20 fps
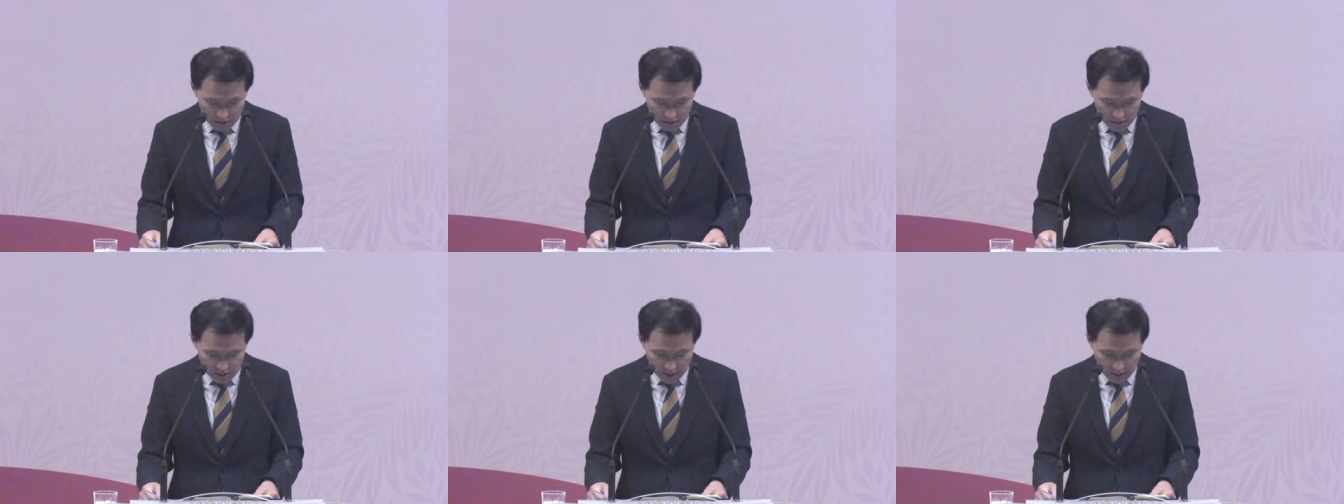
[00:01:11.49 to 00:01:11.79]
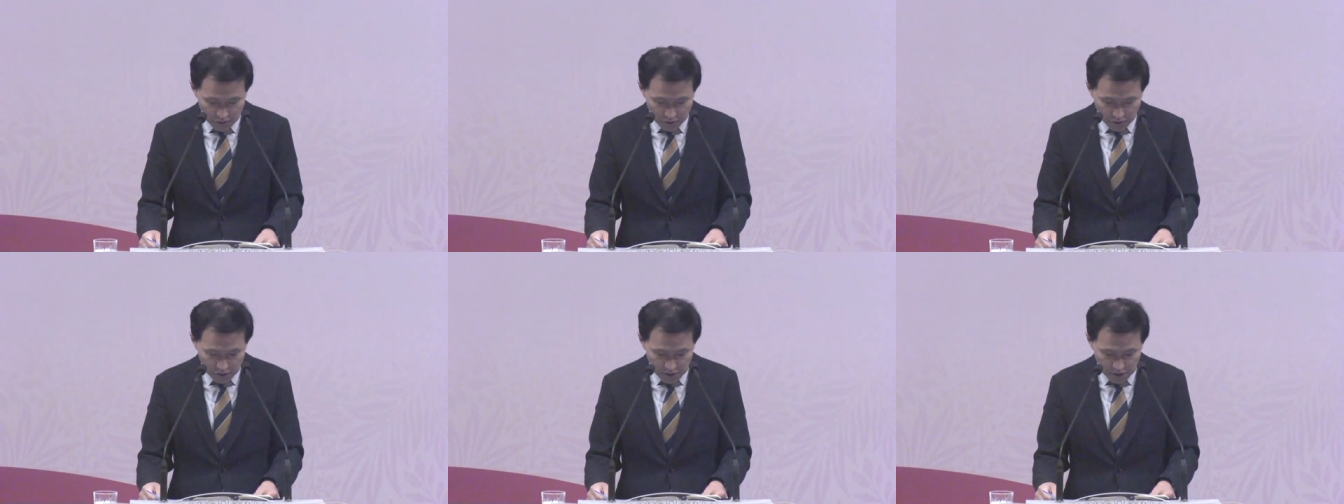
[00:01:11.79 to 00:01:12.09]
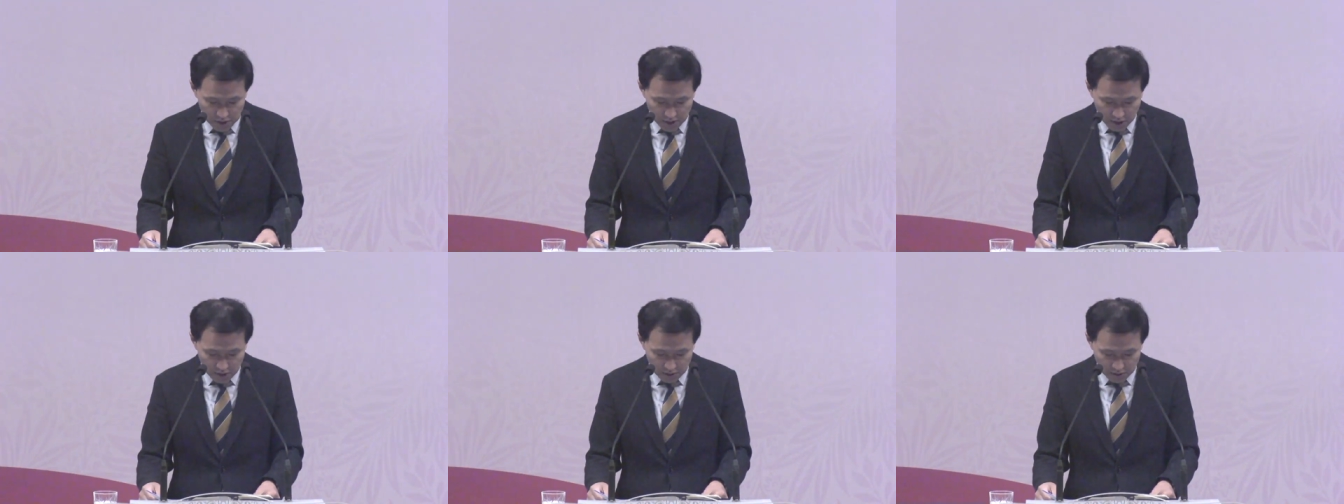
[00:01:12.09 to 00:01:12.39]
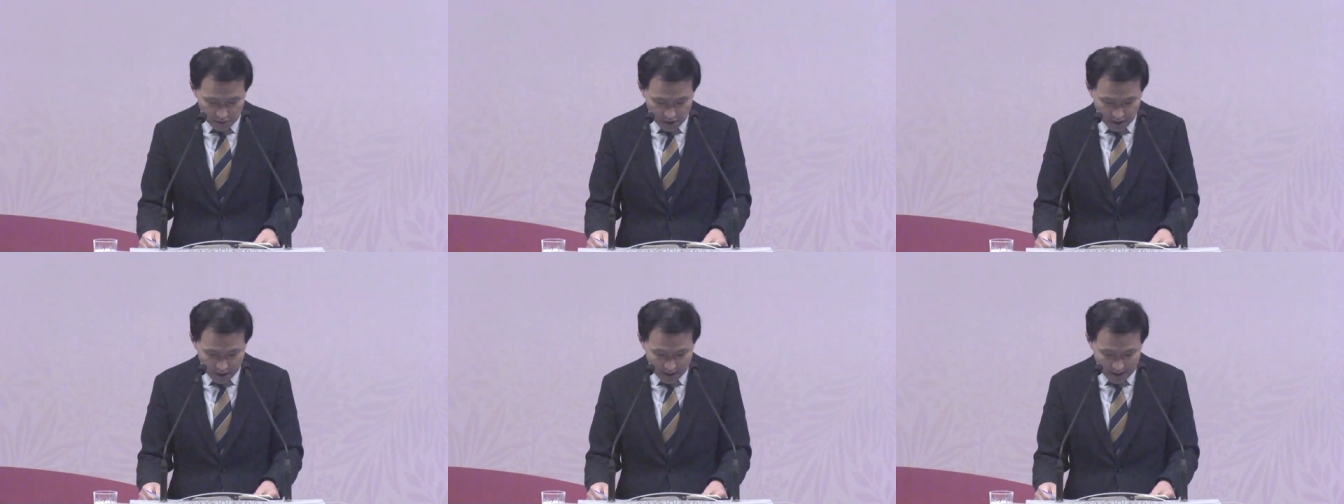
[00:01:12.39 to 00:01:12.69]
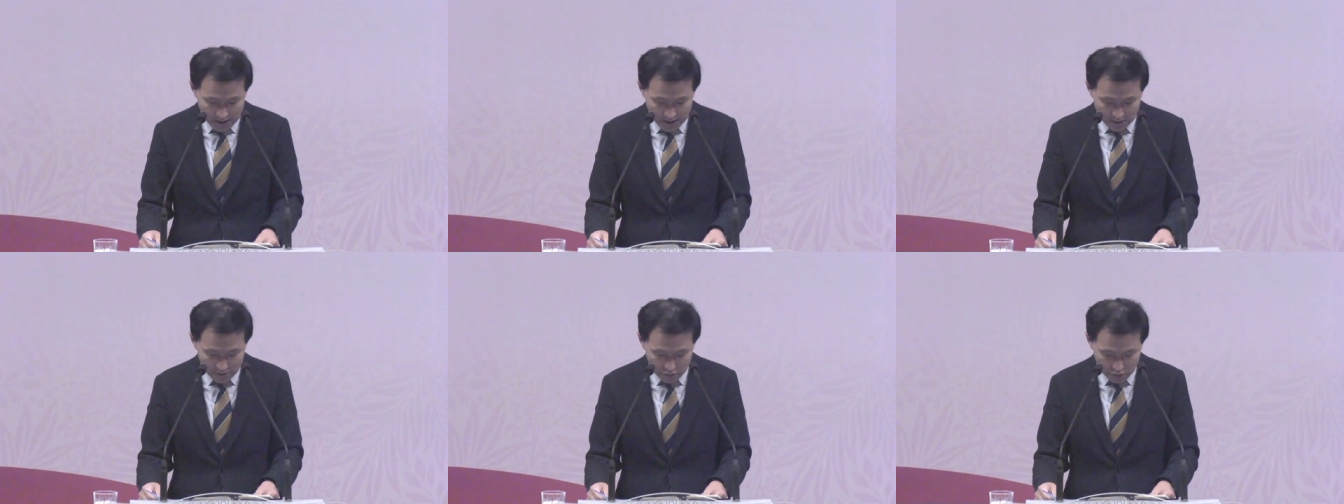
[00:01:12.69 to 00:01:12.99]
사도행전하고 이렇게
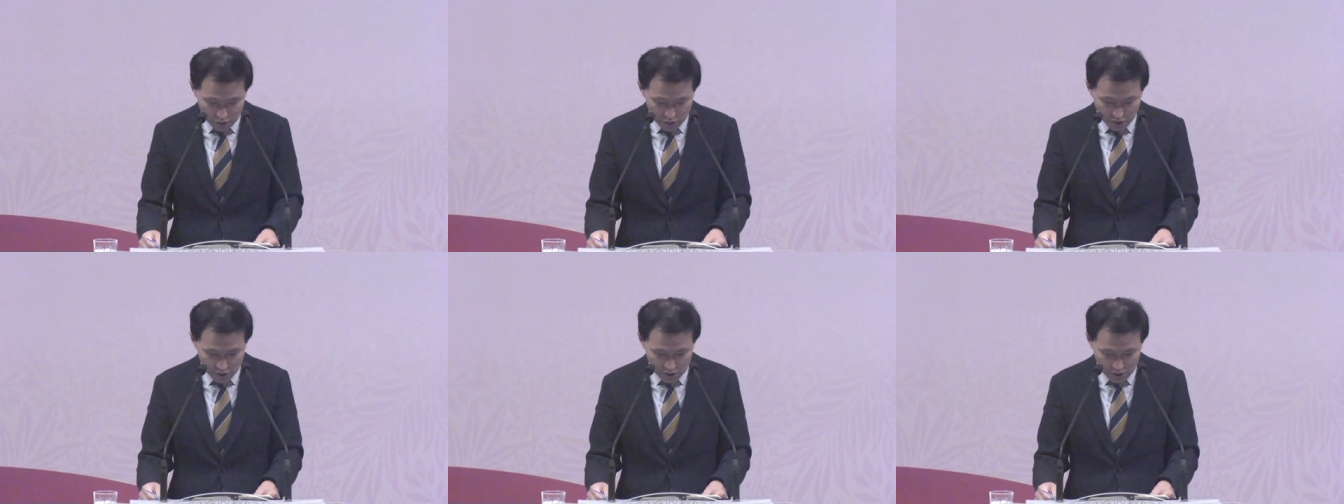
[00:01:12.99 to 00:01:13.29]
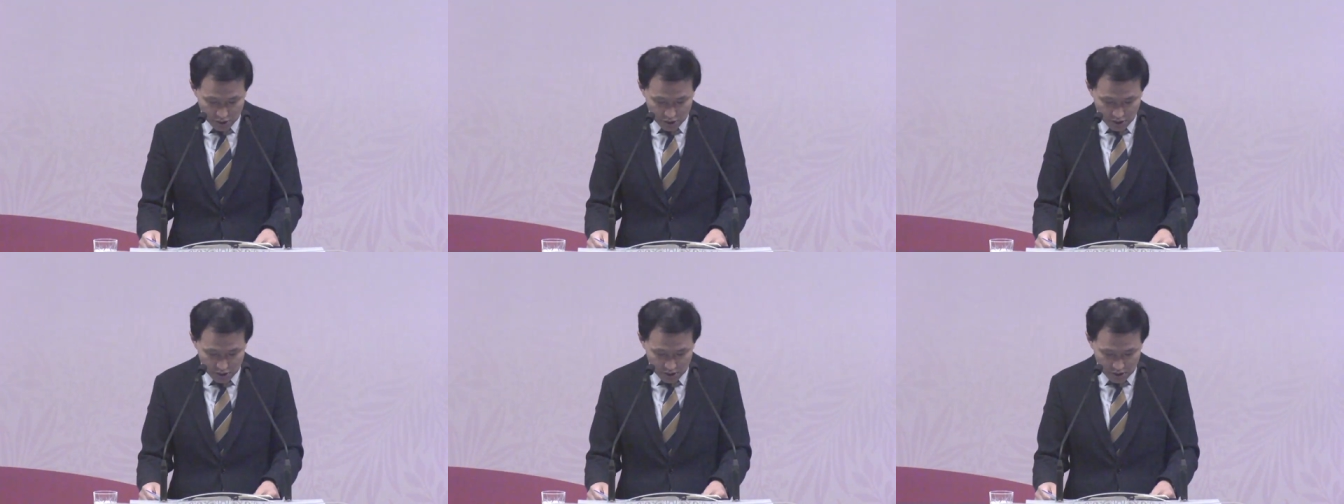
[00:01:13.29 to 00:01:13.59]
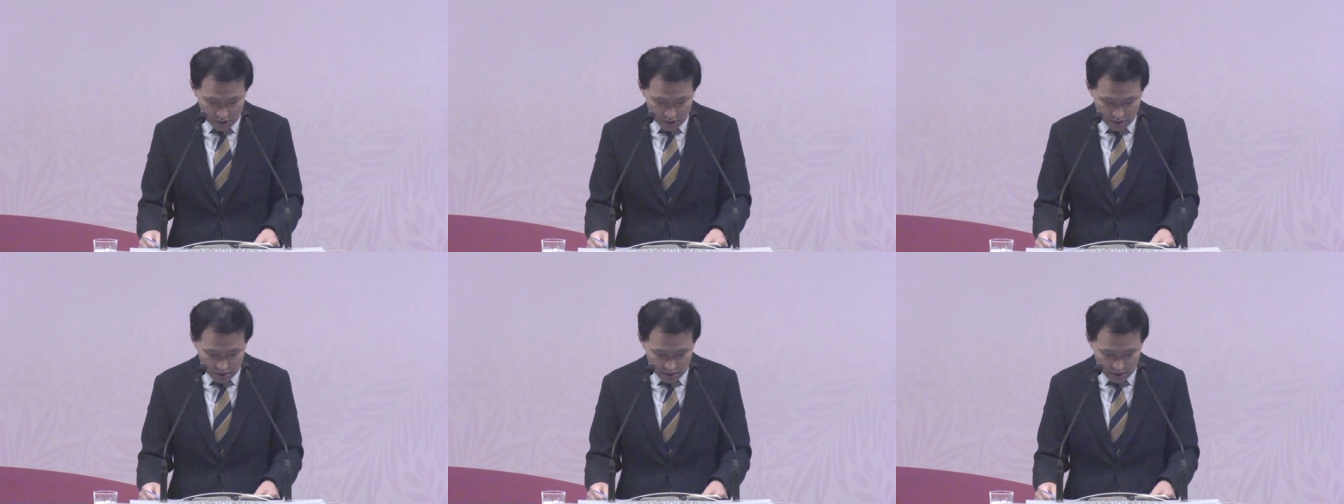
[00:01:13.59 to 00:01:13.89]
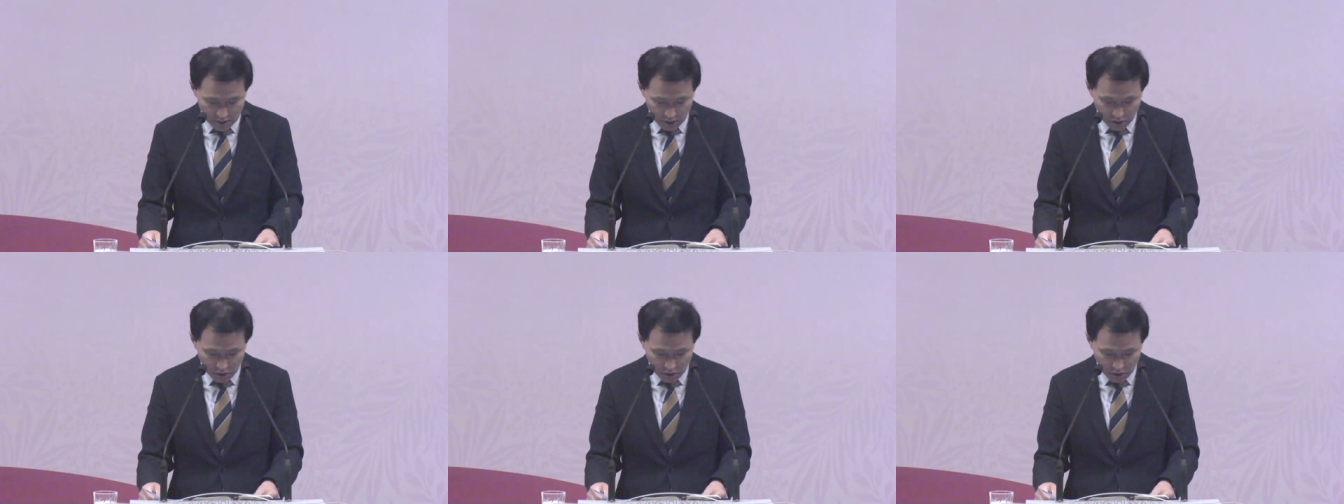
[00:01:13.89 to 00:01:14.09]
같이 묶어져 있는